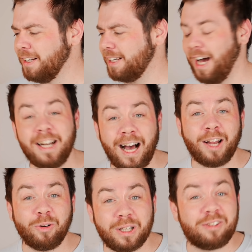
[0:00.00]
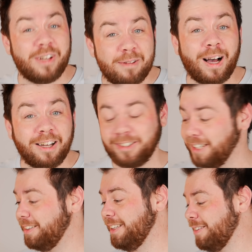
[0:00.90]
Keine Ahnung, deswegen machen wir
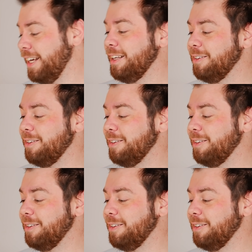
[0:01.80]
das jetzt.